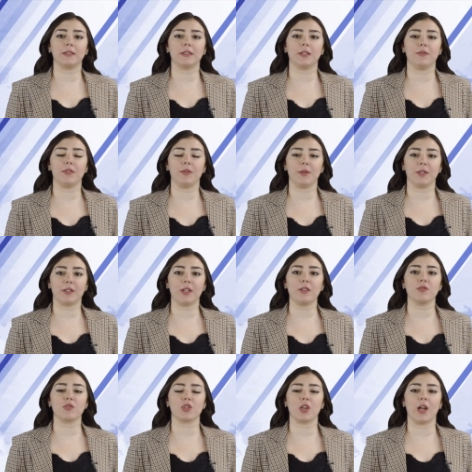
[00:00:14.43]
تيفي
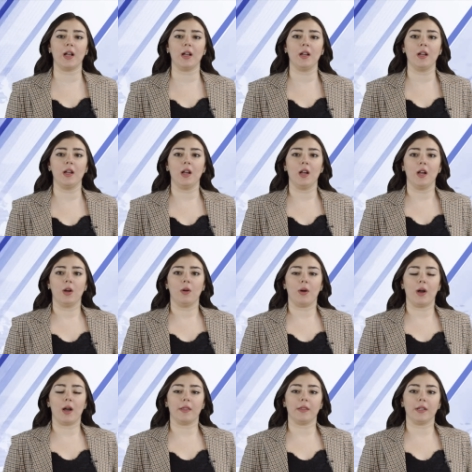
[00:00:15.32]
بطنجة
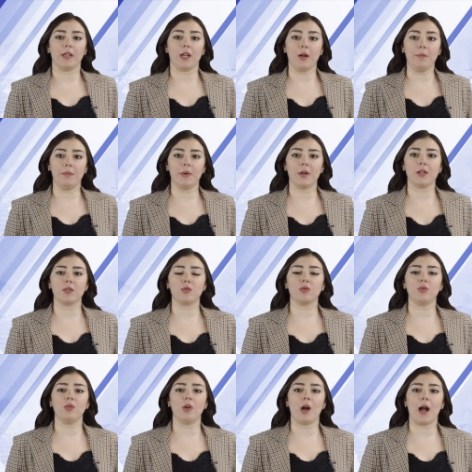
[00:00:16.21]
وهذه أبرز
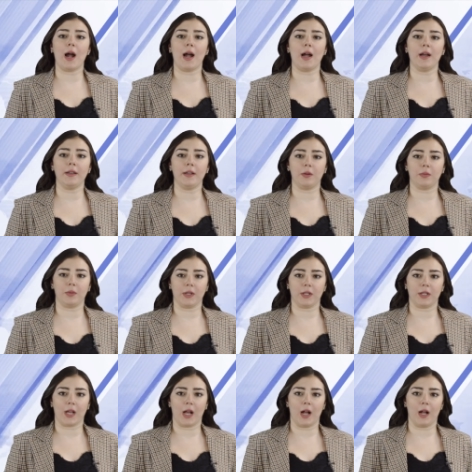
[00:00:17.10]

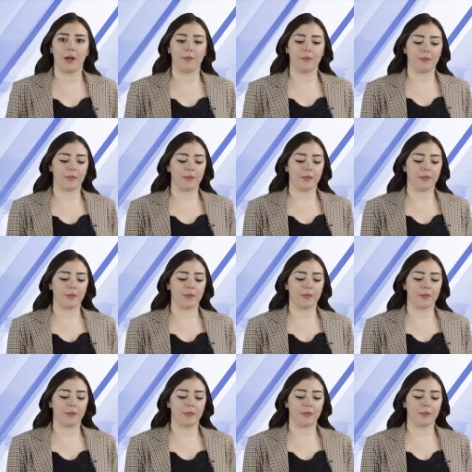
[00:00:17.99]
عناوينها